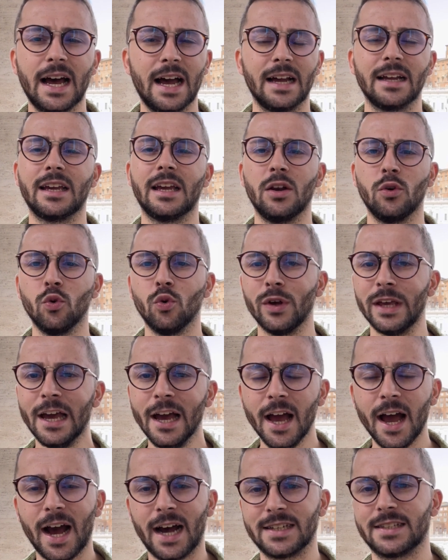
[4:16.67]
anche lui
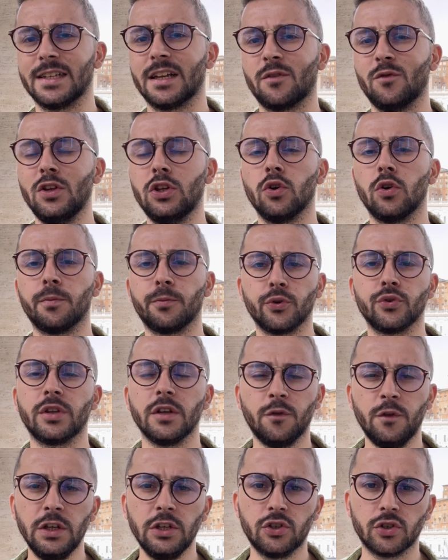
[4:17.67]
ha servito il
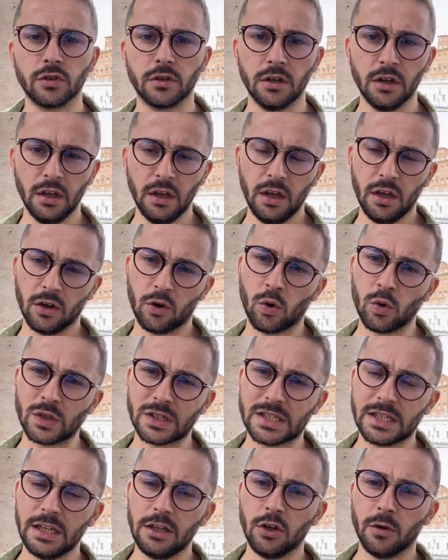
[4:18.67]
Pontificio
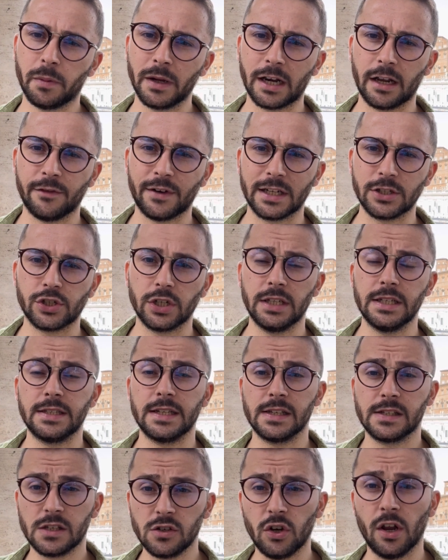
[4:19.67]
Consiglio per
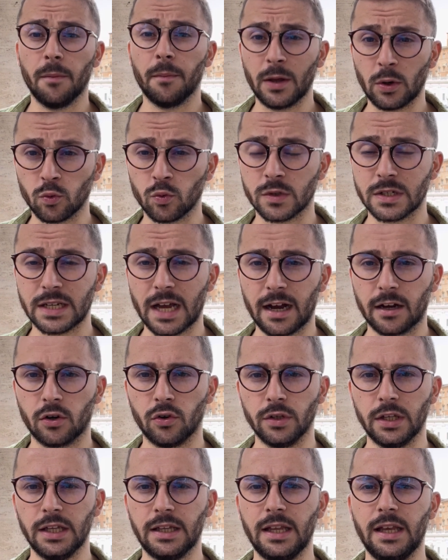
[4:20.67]
l'Evangelizzazione per un
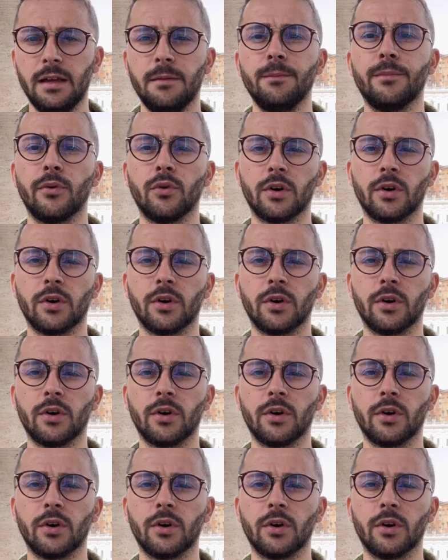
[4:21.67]
sacco di tempo,